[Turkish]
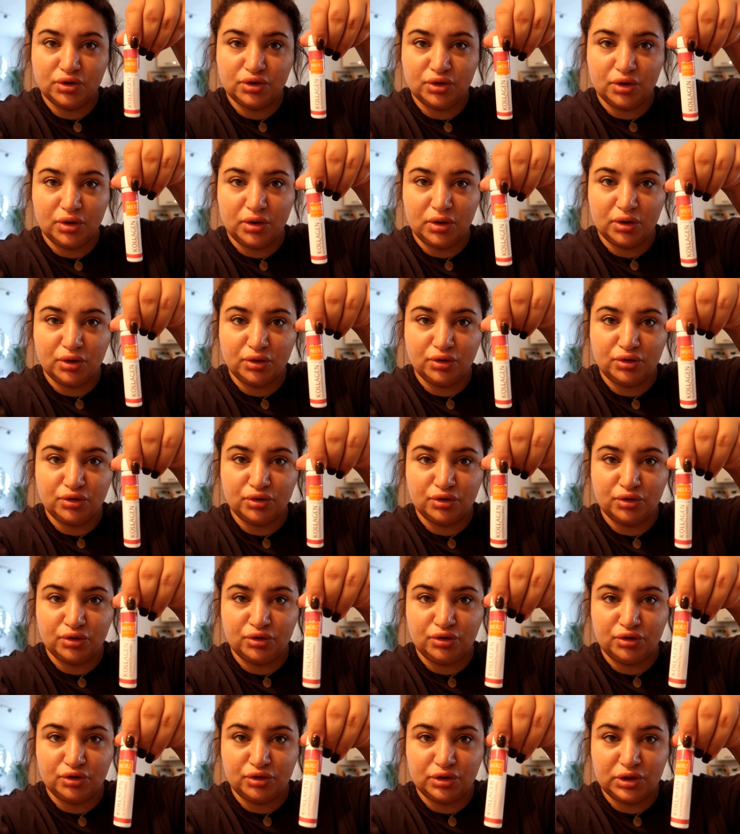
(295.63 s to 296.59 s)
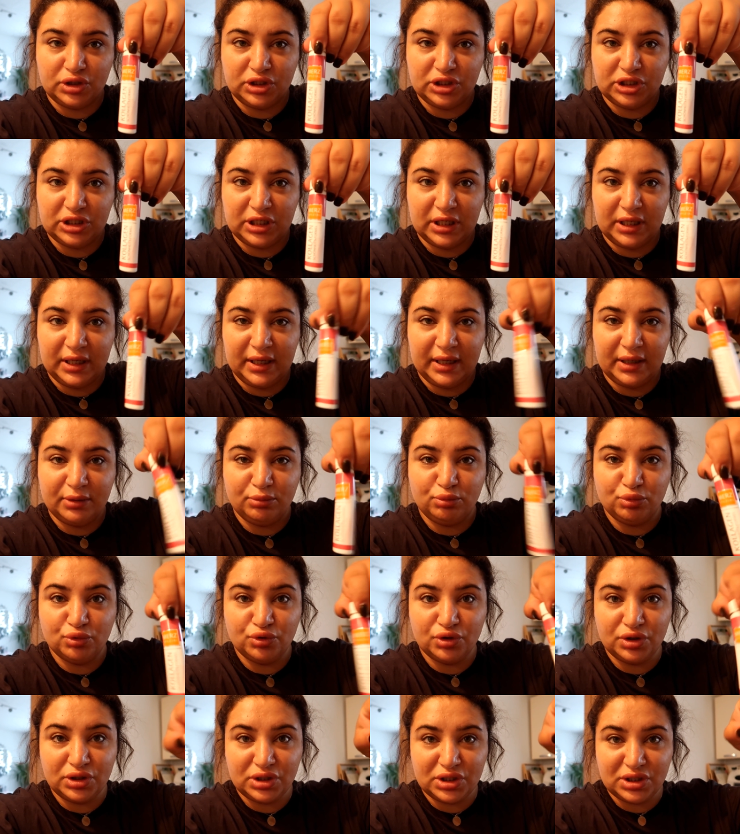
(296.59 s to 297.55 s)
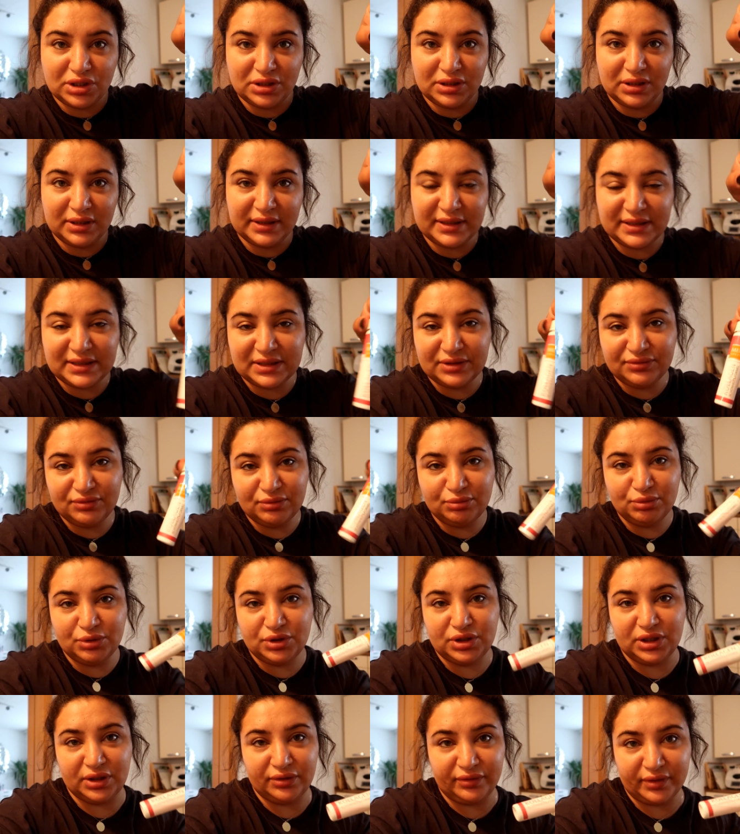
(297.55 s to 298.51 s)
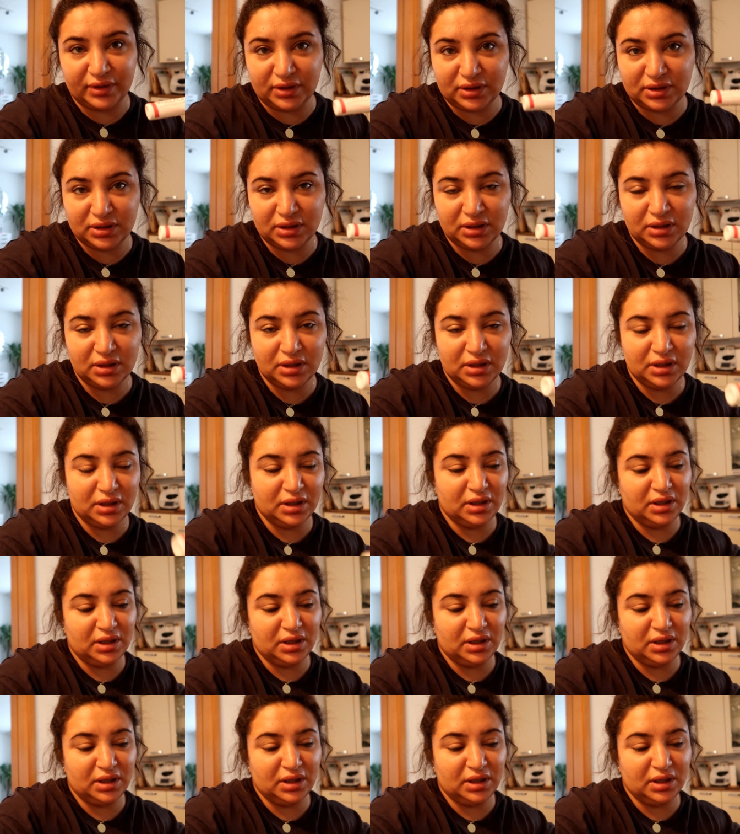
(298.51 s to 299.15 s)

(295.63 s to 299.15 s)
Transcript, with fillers: Şöyle küçük küçük şişeler. Bunun içinde sıvı bir şey var.